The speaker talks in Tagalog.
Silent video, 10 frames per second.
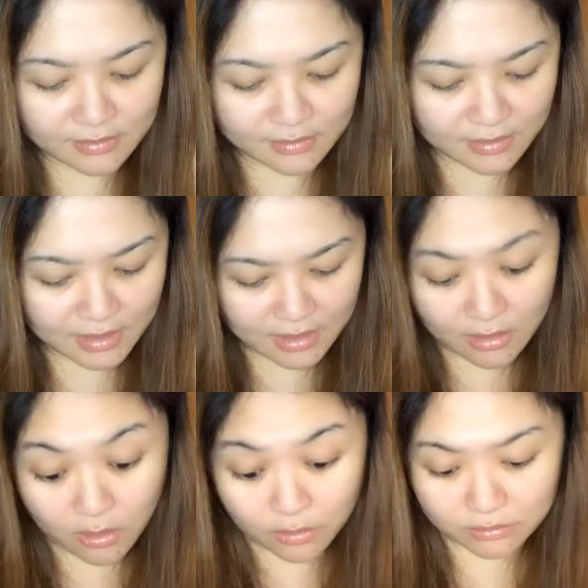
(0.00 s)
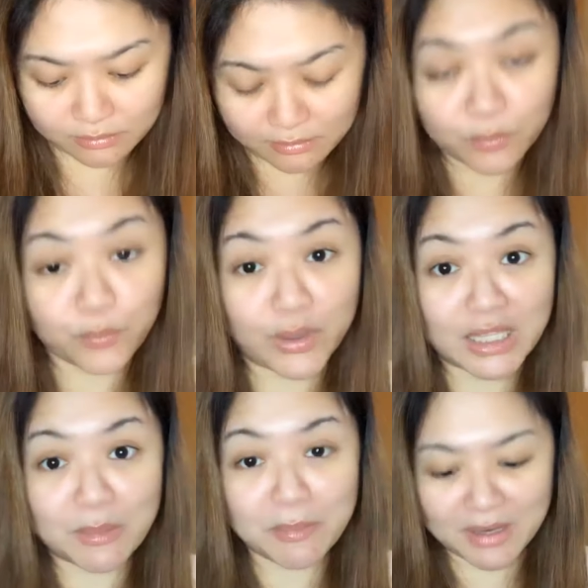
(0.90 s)
Okay, oh
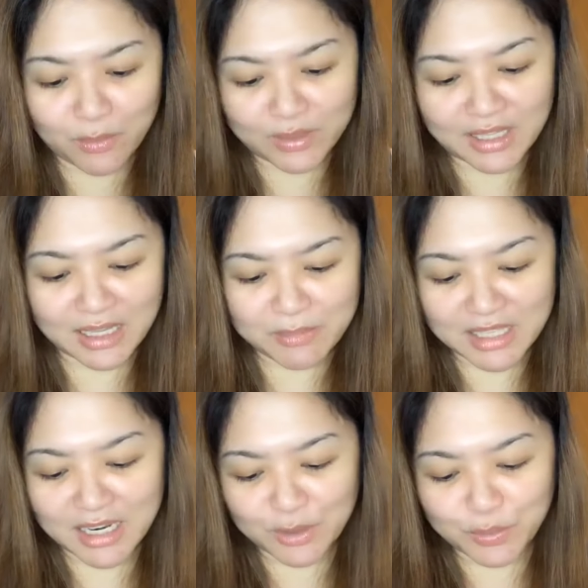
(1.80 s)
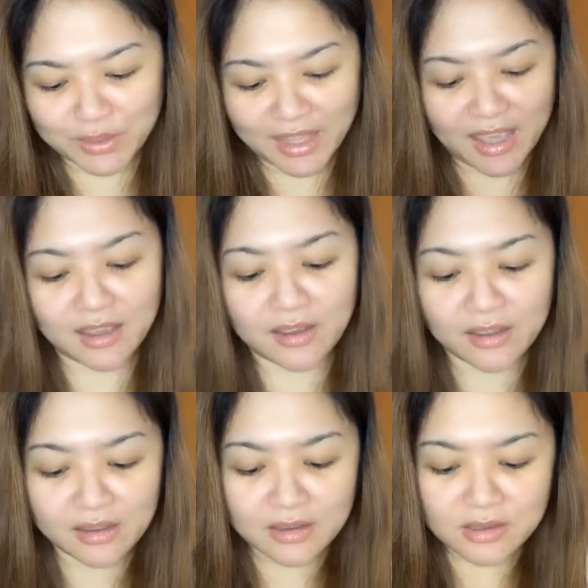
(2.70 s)
sabi ng para huwag nang gamitan ng gunting.
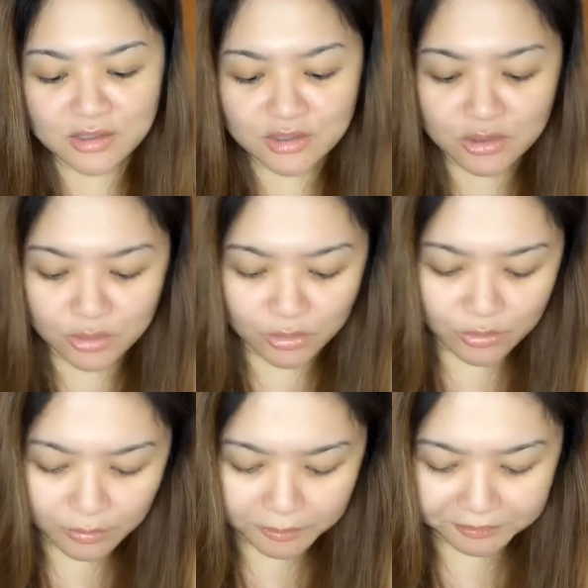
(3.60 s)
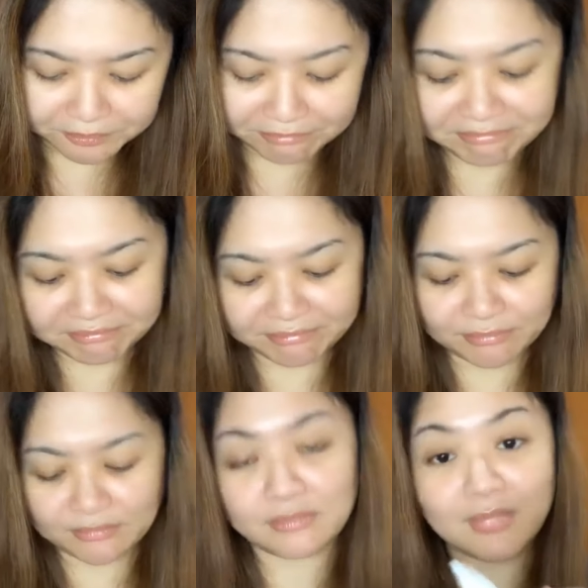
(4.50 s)
So, hmm.
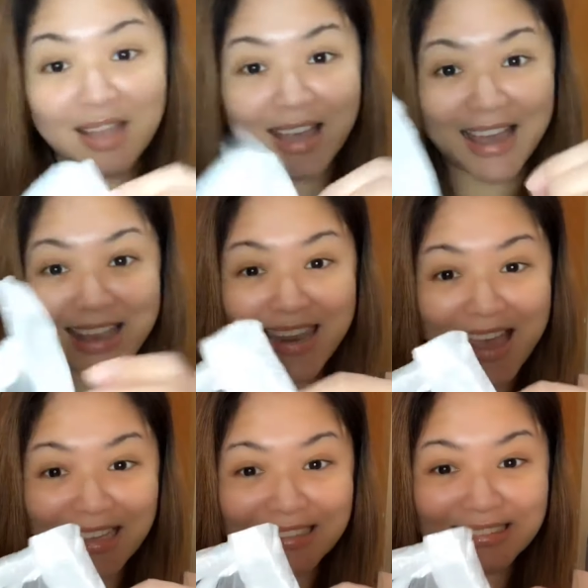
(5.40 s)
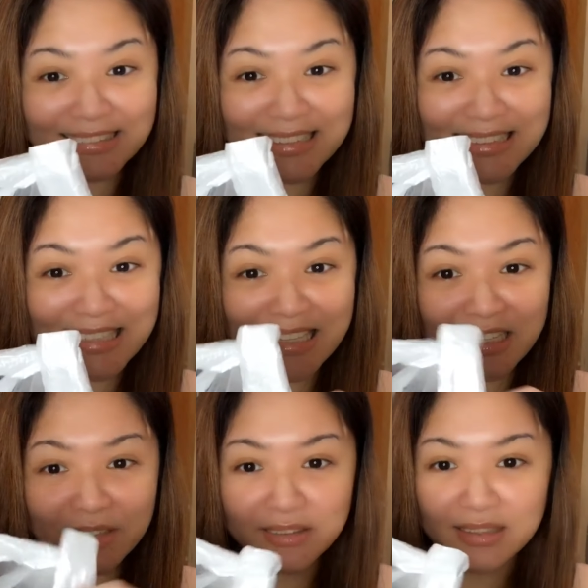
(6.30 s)
Ayan na. See?
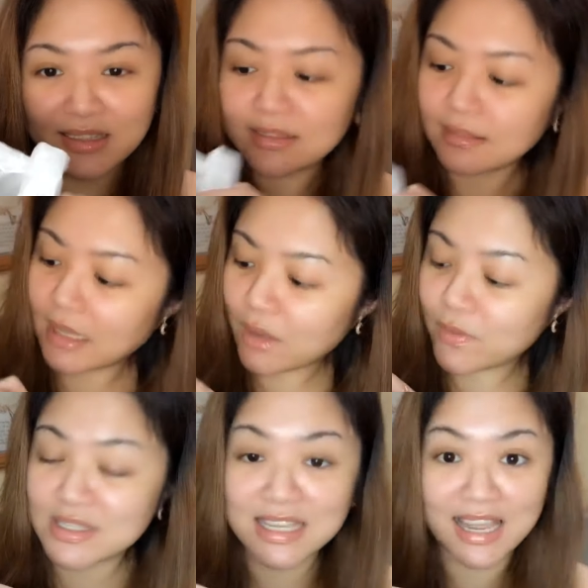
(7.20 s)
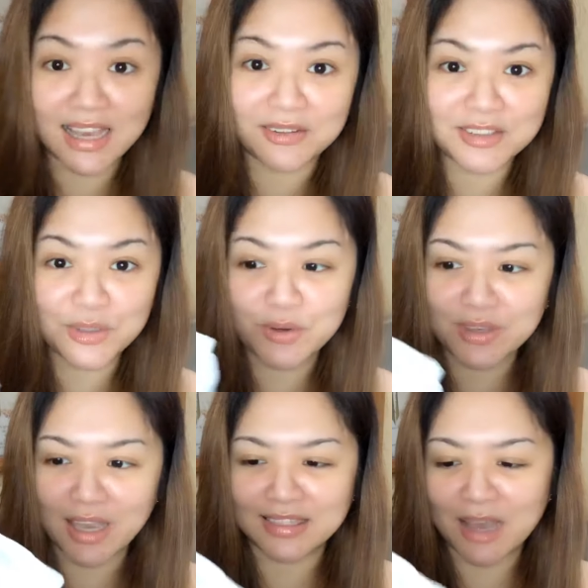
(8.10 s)
Dalawa sila. So,
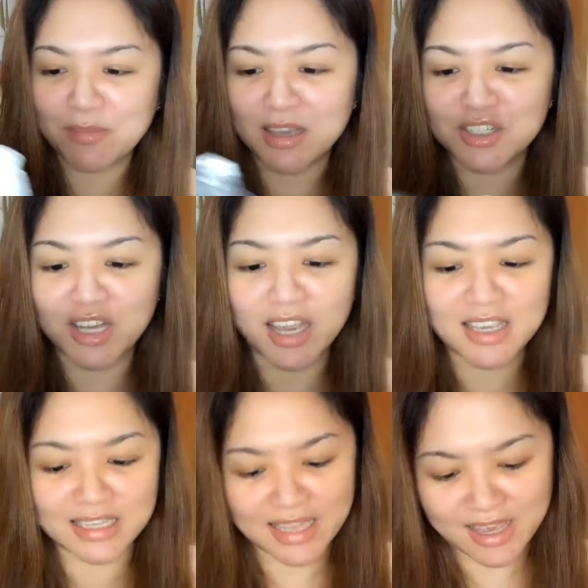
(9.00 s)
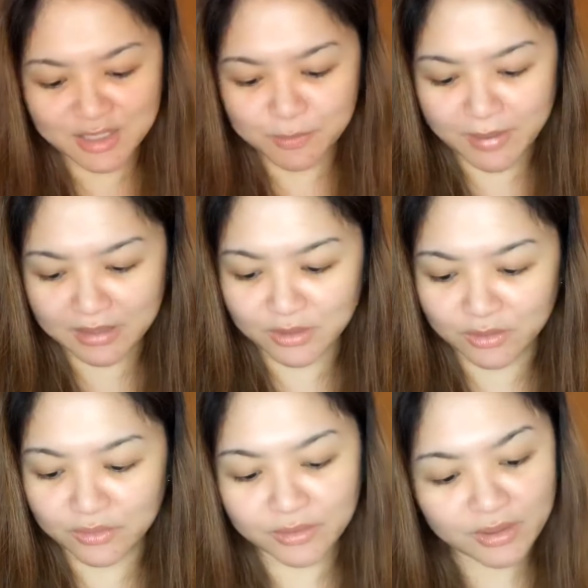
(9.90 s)
yeah, tama siya ngayon ine-expect ko.
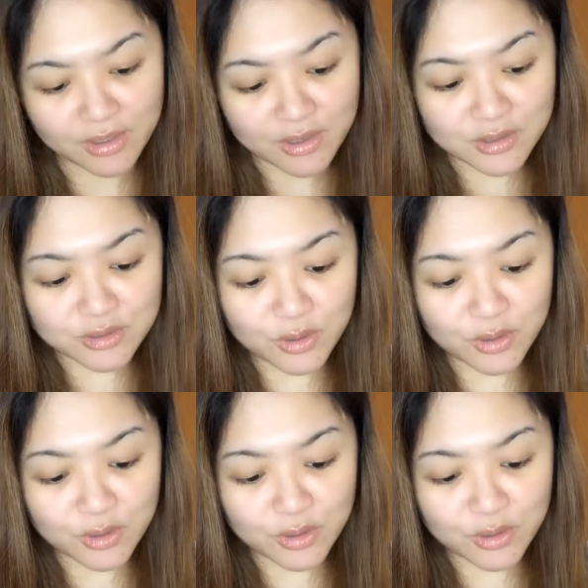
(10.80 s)
So,